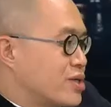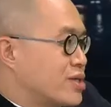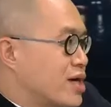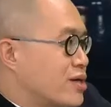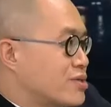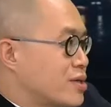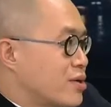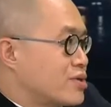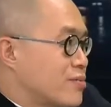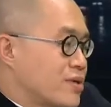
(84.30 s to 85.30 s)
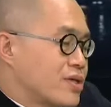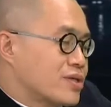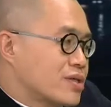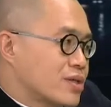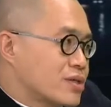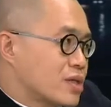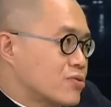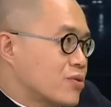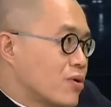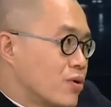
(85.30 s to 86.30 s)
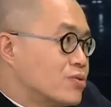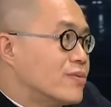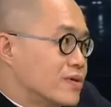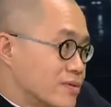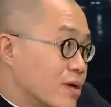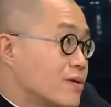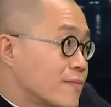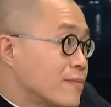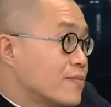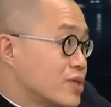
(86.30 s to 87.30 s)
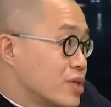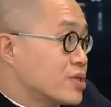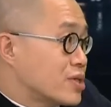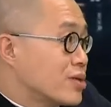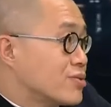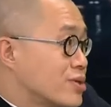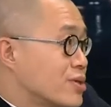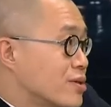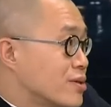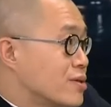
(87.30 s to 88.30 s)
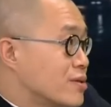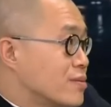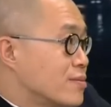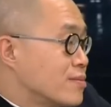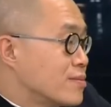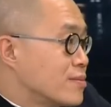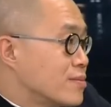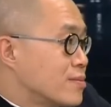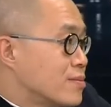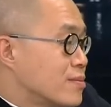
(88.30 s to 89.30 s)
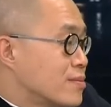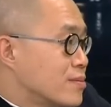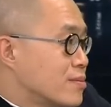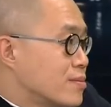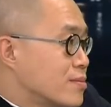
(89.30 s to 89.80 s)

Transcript: 时这样子，而且比利时是针对欧盟了，其实等于是。哎，我有一个很